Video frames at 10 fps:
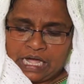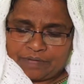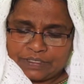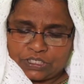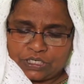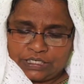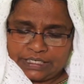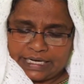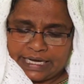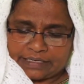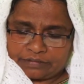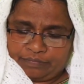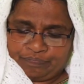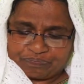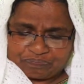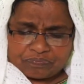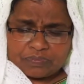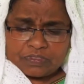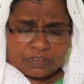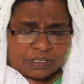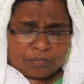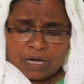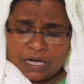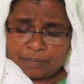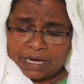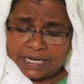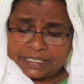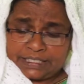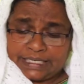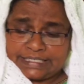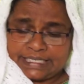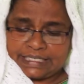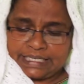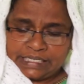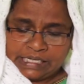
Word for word: அவர் சொல்லுகிறார் மார்க் நெற்செய்தி